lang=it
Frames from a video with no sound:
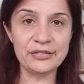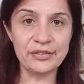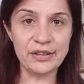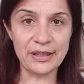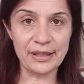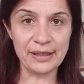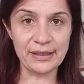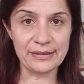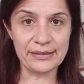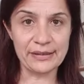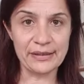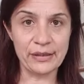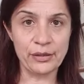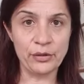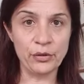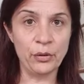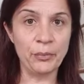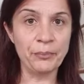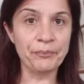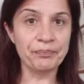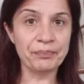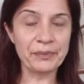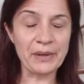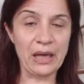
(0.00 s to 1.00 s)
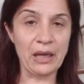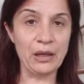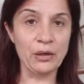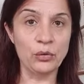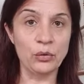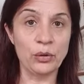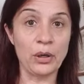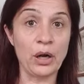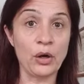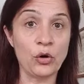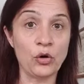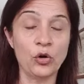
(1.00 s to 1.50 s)
fare casino.
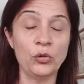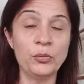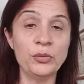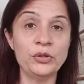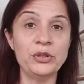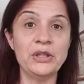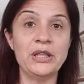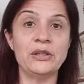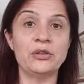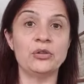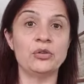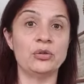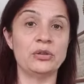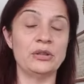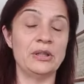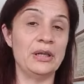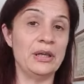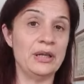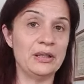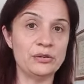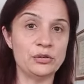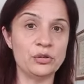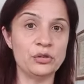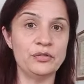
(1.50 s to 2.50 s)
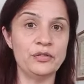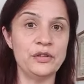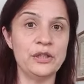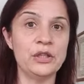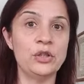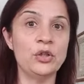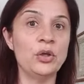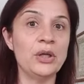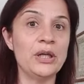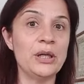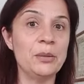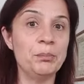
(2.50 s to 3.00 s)
Allora, come ho detto nell'altro
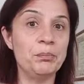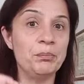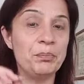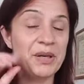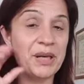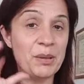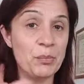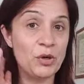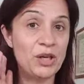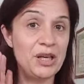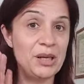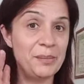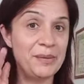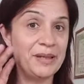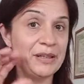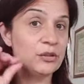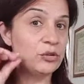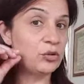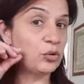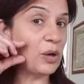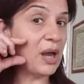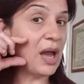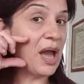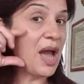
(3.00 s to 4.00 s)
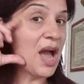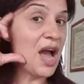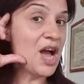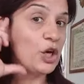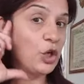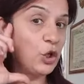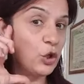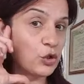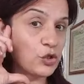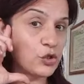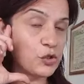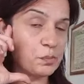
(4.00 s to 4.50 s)
video, il primo elemento è
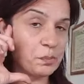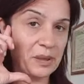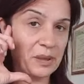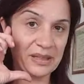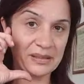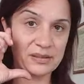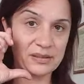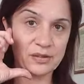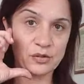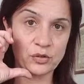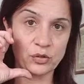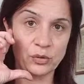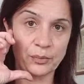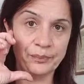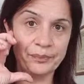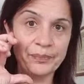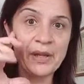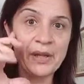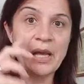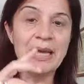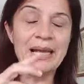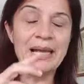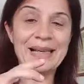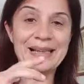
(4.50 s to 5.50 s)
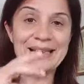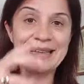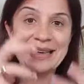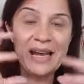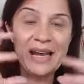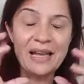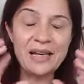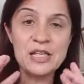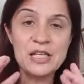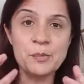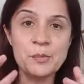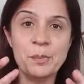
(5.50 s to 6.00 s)
lo spazio, il
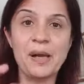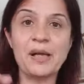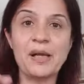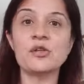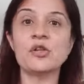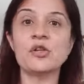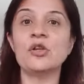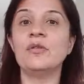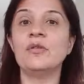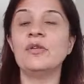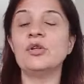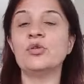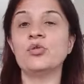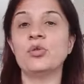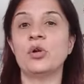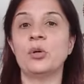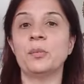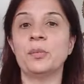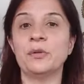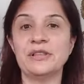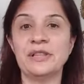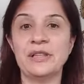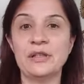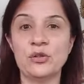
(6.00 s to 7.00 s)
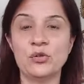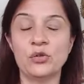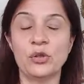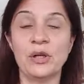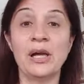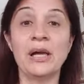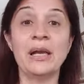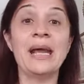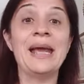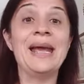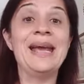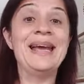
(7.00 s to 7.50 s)
creare spazio dove il suono possa
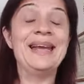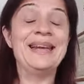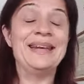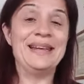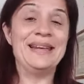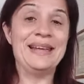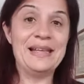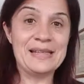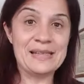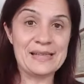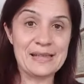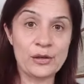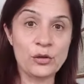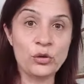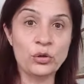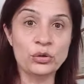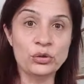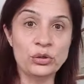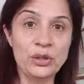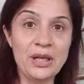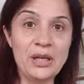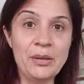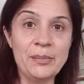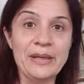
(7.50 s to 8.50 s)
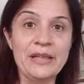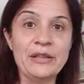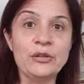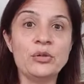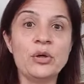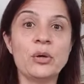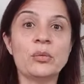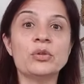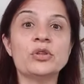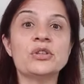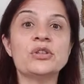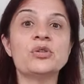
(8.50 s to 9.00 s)
risuonare. Il secondo
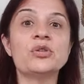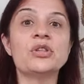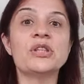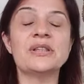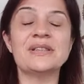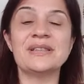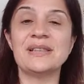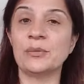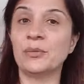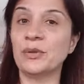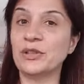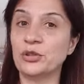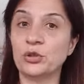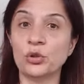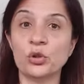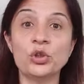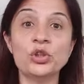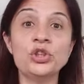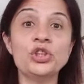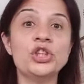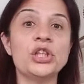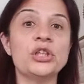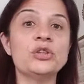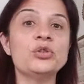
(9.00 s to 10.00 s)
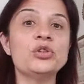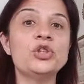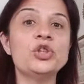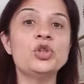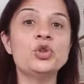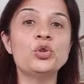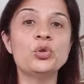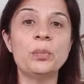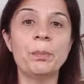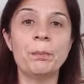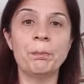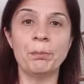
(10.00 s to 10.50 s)
elemento è questo, questo concetto di
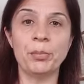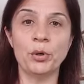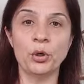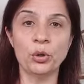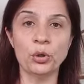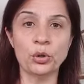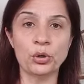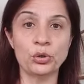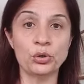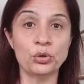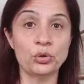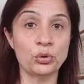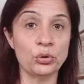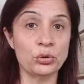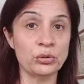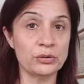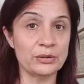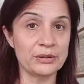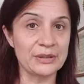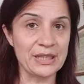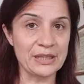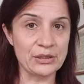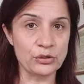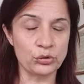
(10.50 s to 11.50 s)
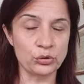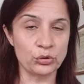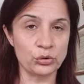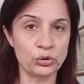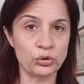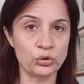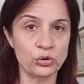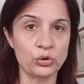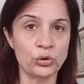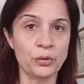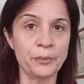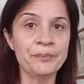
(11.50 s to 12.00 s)
supporto da
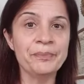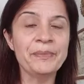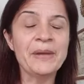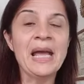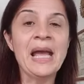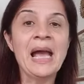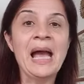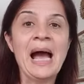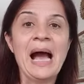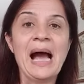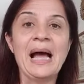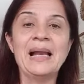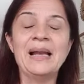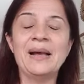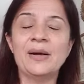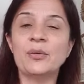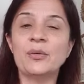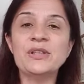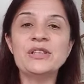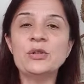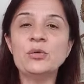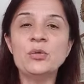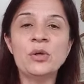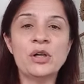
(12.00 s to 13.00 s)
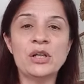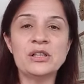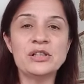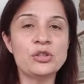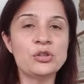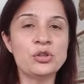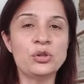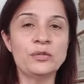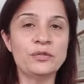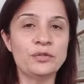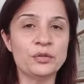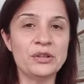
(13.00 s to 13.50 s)
sotto. Allora, queste due cose
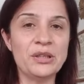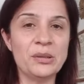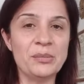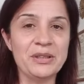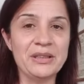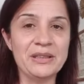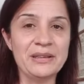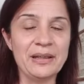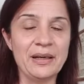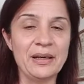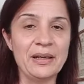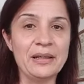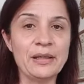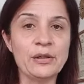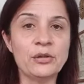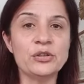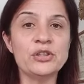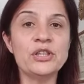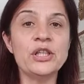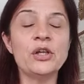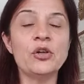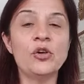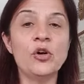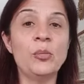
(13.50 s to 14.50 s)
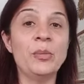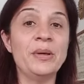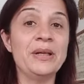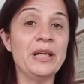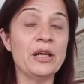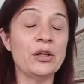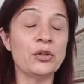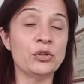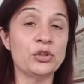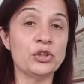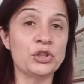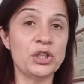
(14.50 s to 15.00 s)
sono fondamentali, così come
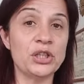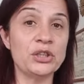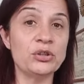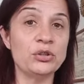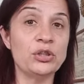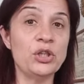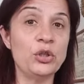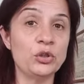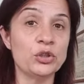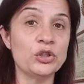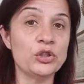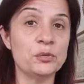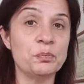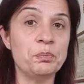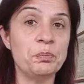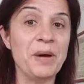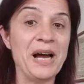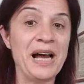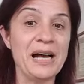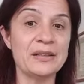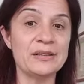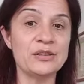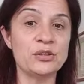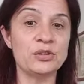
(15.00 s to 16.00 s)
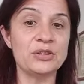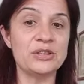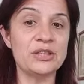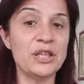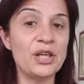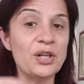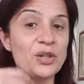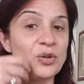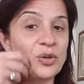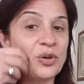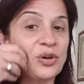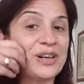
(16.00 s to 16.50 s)
nel concetto dello spazio, se
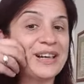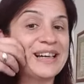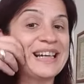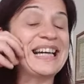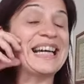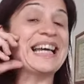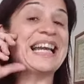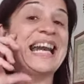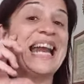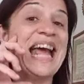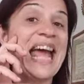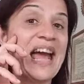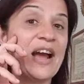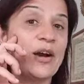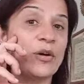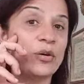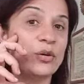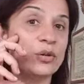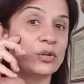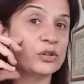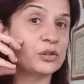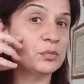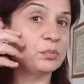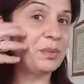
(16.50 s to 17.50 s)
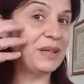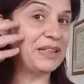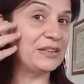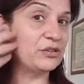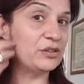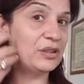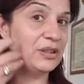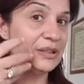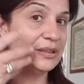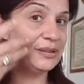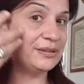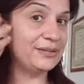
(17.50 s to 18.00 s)
io non creo lo
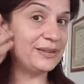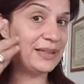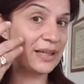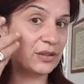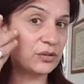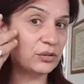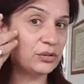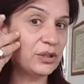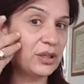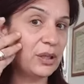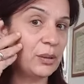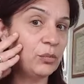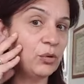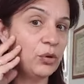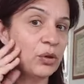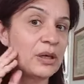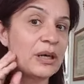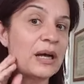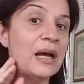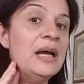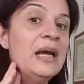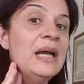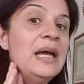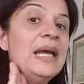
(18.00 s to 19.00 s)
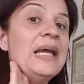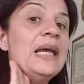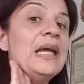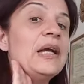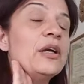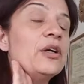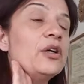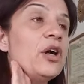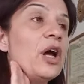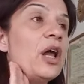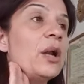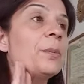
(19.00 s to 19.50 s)
spazio all'interno della bocca,
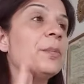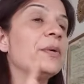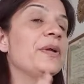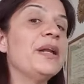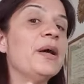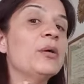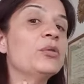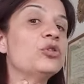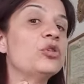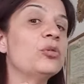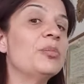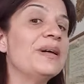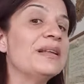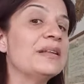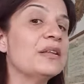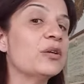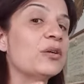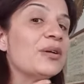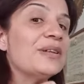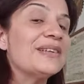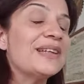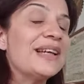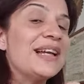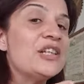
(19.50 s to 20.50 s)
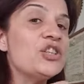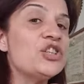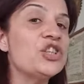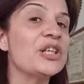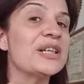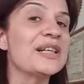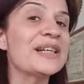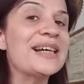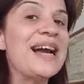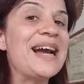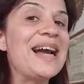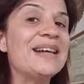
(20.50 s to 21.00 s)
il corpo in automatico andrà a
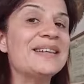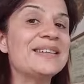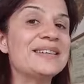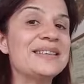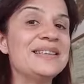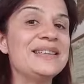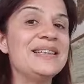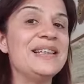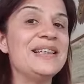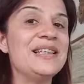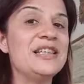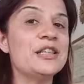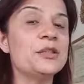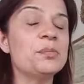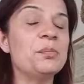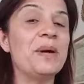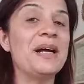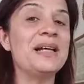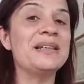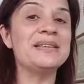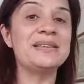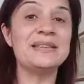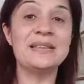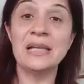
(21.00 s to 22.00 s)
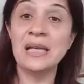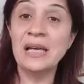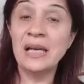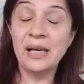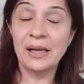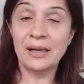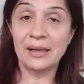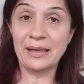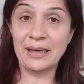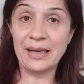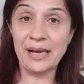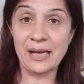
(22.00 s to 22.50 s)
cercarsi degli spazi
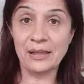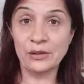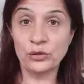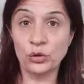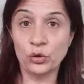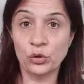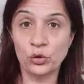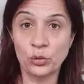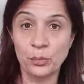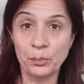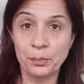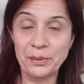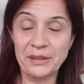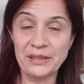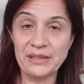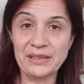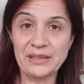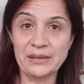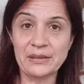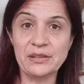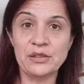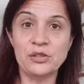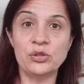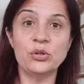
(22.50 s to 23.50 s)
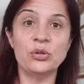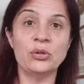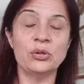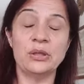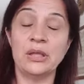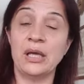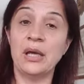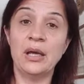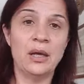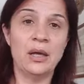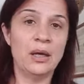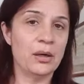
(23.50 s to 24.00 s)
creando
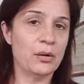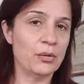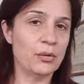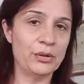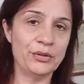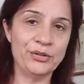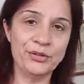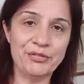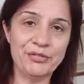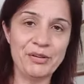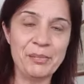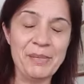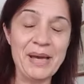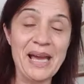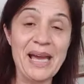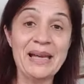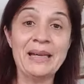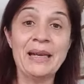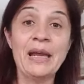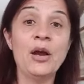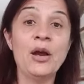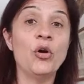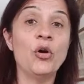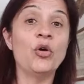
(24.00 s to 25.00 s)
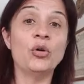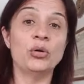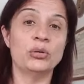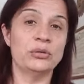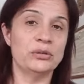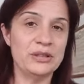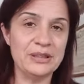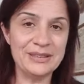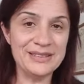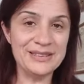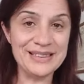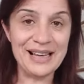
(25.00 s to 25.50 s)
compensazioni quando va bene o
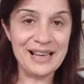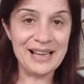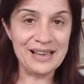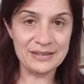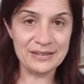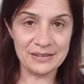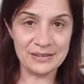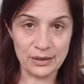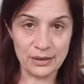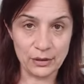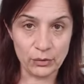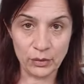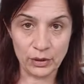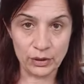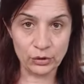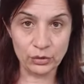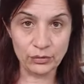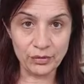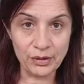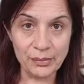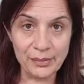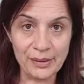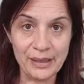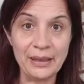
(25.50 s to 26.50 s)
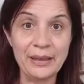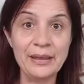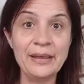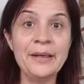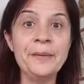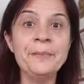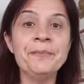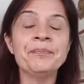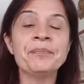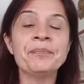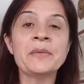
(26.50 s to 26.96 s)
disastri quando va male.